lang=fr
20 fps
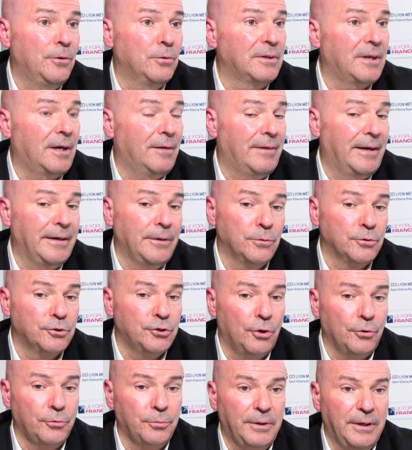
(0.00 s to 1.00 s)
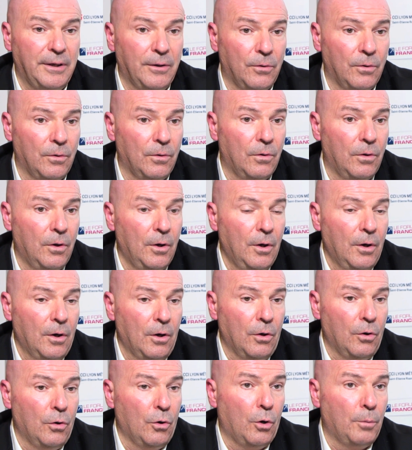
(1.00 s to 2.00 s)
le travail. Aujourd'hui, euh,
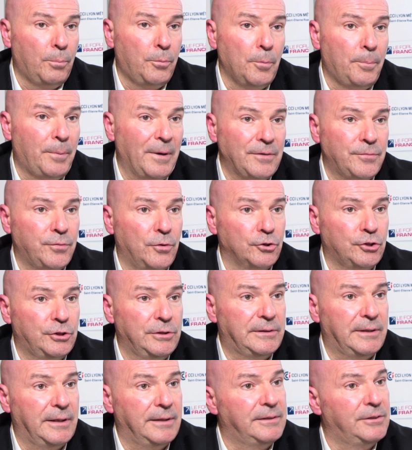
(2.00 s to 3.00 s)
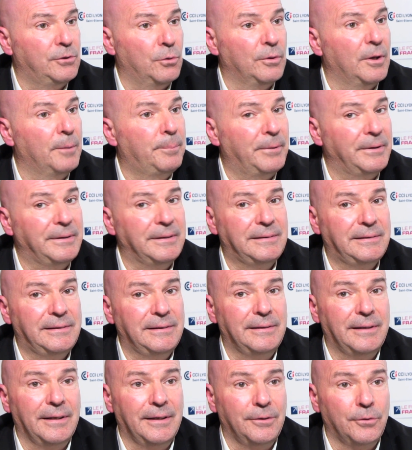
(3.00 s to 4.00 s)
euh, on ne peut pas être franchisé si on n'a pas
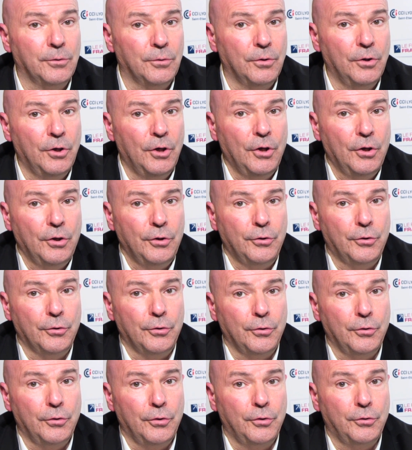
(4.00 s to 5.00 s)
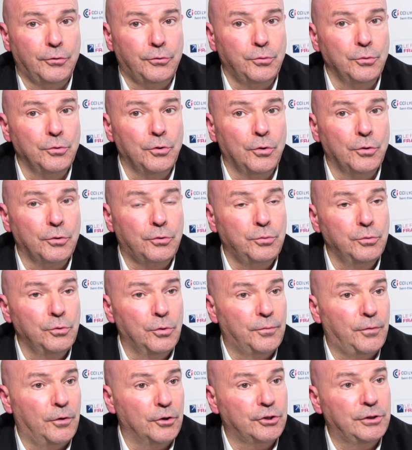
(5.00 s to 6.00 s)
décidé de, tous, nos, tous,
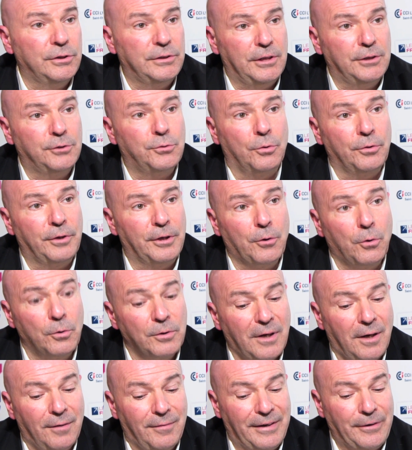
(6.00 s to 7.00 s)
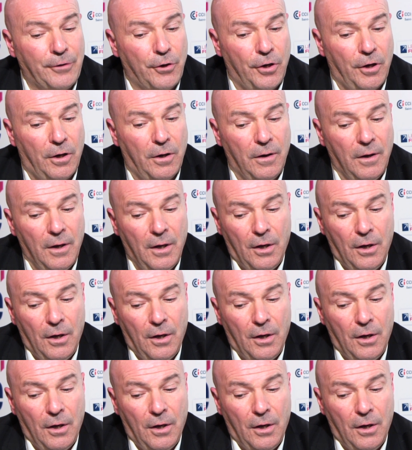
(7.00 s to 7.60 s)
nos, franchisés sont des gros travailleurs.